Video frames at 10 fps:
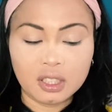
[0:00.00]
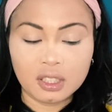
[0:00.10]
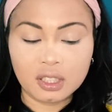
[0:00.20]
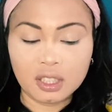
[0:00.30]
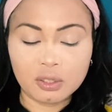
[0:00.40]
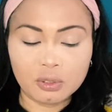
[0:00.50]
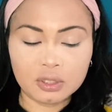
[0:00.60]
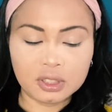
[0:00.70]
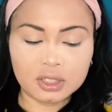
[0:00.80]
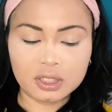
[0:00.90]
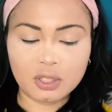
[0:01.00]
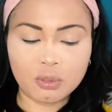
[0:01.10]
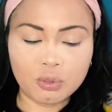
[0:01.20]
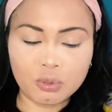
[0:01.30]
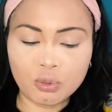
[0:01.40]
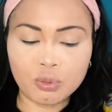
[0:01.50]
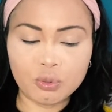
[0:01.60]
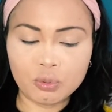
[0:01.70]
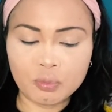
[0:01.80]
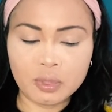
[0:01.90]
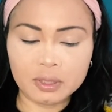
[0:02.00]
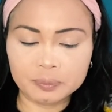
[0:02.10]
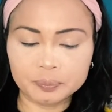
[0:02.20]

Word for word: na ano kasi siya nahuhulog pa.